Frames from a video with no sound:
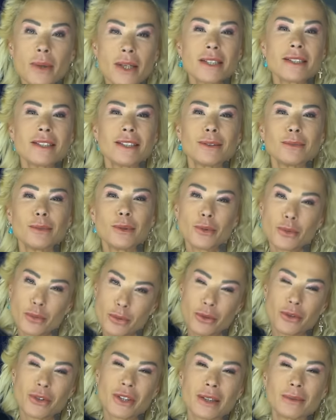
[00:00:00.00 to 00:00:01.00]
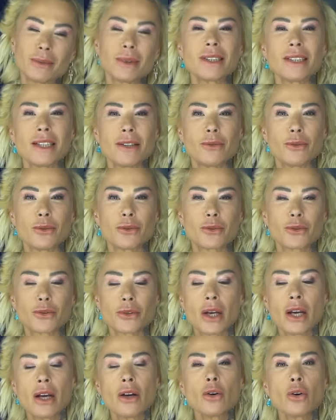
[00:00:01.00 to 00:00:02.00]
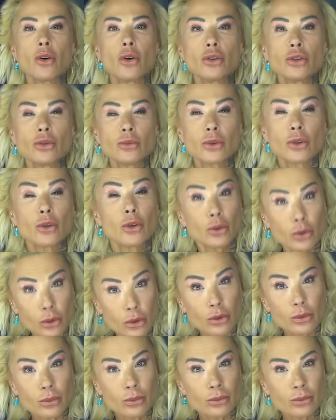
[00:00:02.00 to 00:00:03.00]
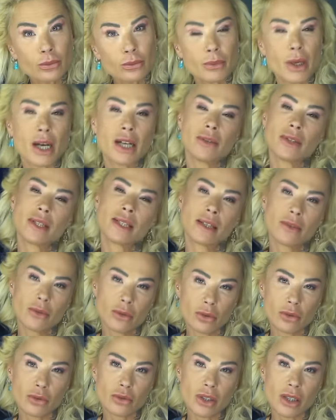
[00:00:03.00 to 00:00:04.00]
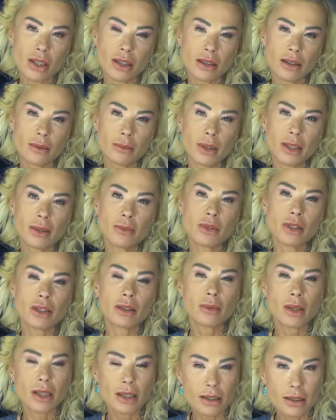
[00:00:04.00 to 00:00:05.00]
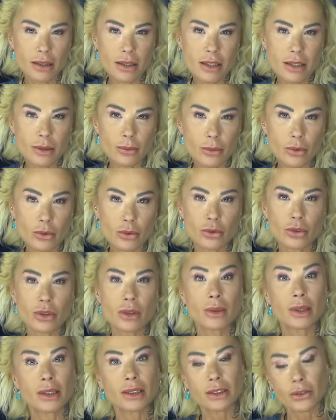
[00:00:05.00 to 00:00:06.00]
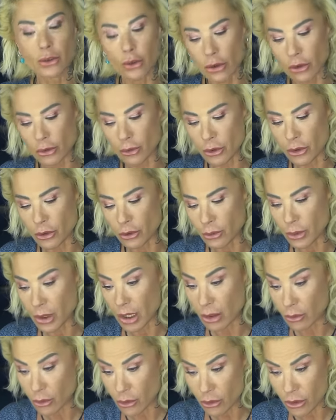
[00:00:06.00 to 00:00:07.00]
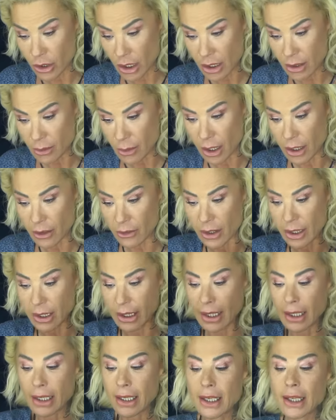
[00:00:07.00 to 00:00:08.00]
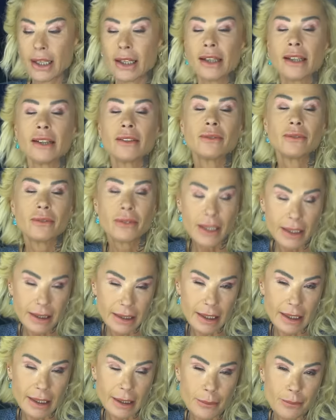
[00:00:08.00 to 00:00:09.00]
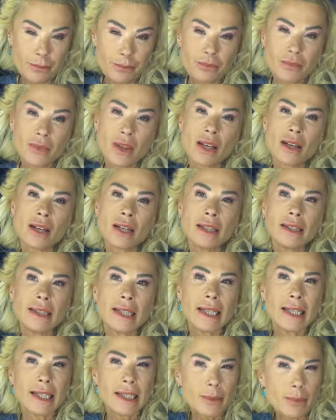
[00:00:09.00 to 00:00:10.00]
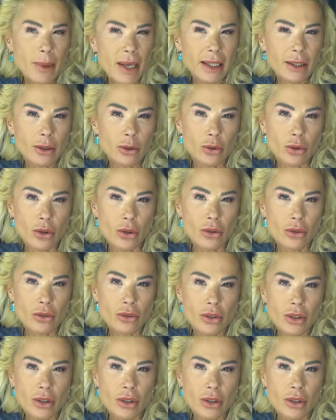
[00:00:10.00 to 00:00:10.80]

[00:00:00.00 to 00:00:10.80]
bahsetmeyi bu programda seviyoruz. Konum, konuğum Merve Sevi olacak. Benim canım arkadaşım. Uzun zamandır görmüyorum. Kavuşacağız Merve ile. Ve de neleri bekliyor?